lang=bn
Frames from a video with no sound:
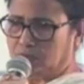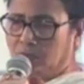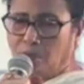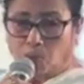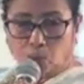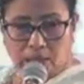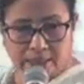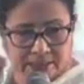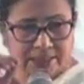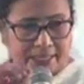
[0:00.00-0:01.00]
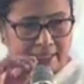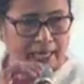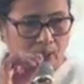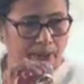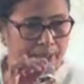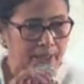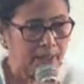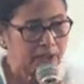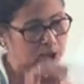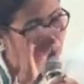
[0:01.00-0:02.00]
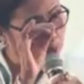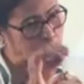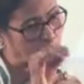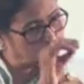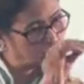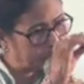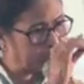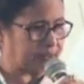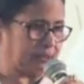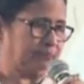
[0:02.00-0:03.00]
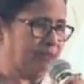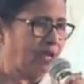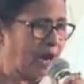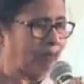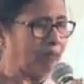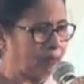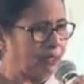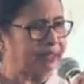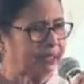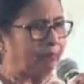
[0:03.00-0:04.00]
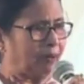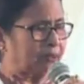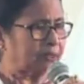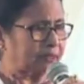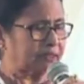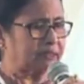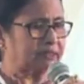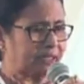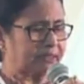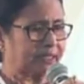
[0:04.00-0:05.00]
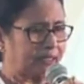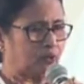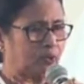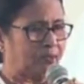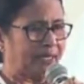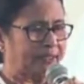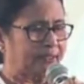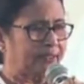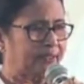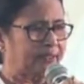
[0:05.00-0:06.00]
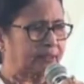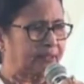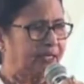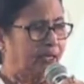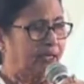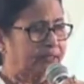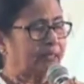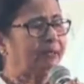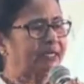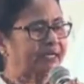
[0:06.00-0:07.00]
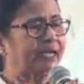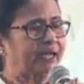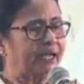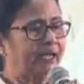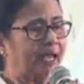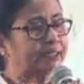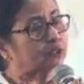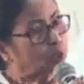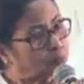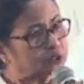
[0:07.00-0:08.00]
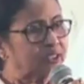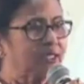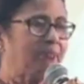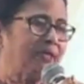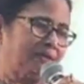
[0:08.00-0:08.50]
বোঝাচ্ছি এই কারণে যে সব সম্প্রদায় আছে আমার বাড়িতে আমার কাছে যে থাকে সারাক্ষণ আমার অ্যাটেন্ডেন্ট হিসেবে সেই মেয়েটা কে একটা তপশিলি মেয়ে